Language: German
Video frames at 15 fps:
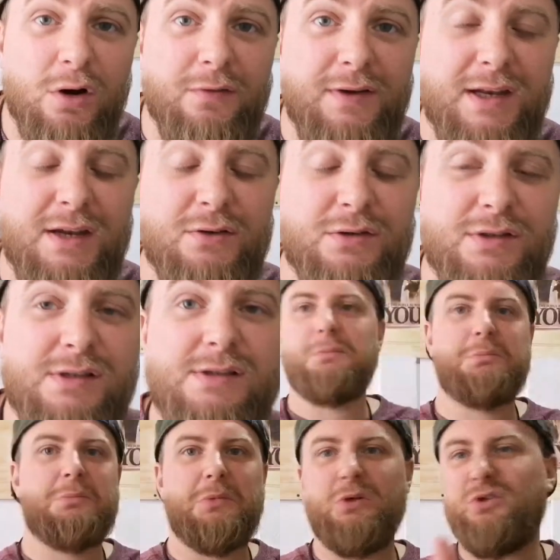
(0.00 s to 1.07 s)
Kochvideos
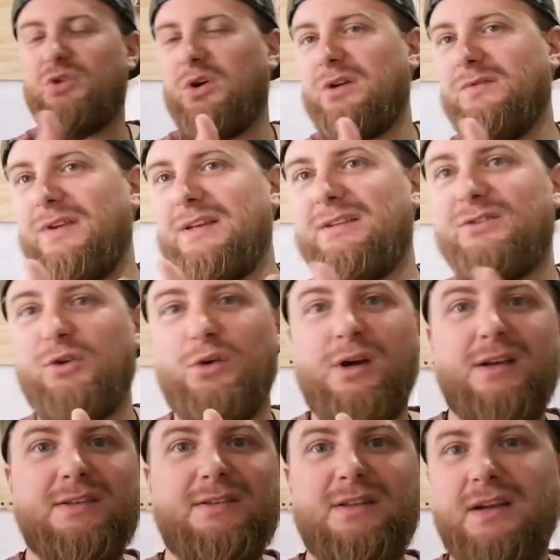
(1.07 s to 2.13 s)
gezockt wird
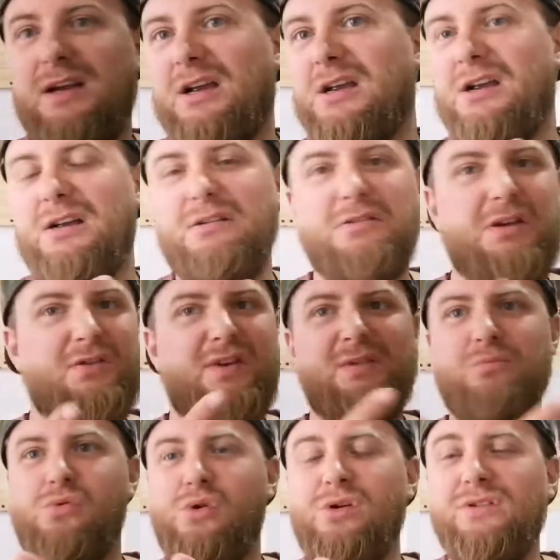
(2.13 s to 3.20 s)
Zockerstar, ich werde
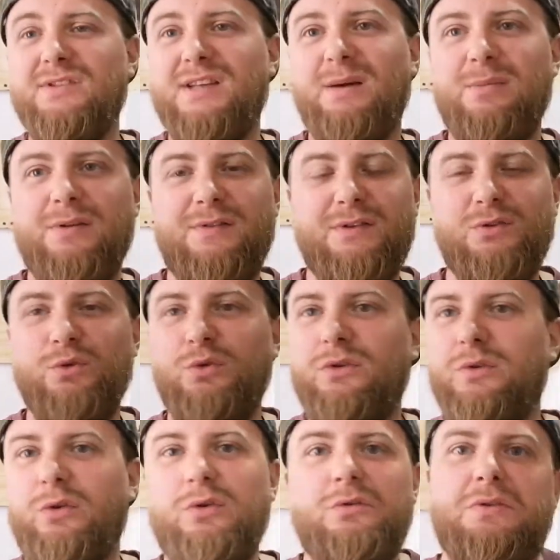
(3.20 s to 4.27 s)
Brawl Star mal
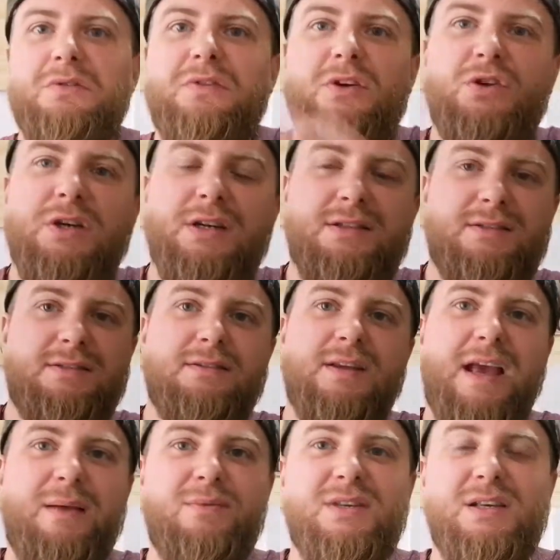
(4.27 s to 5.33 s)
versuchen und die verschiedensten
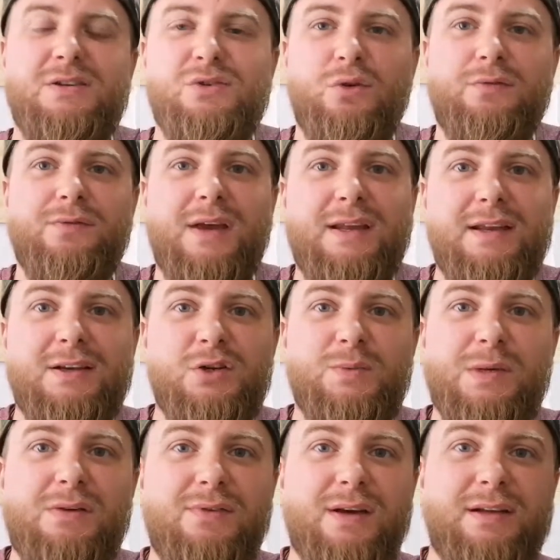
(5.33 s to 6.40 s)
Games, die so auf dem Handy
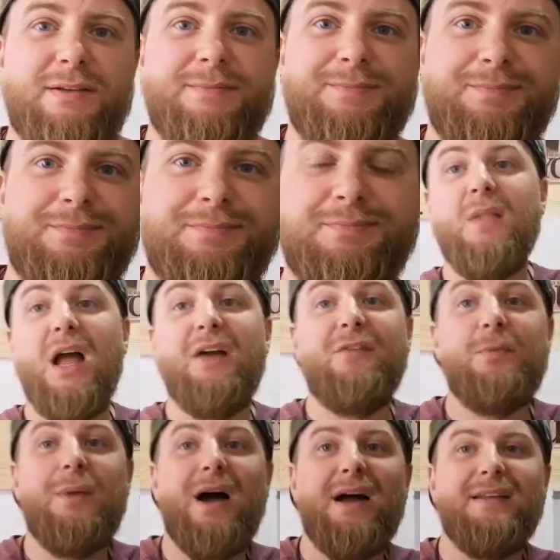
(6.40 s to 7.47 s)
gespielt werden. Einfach mal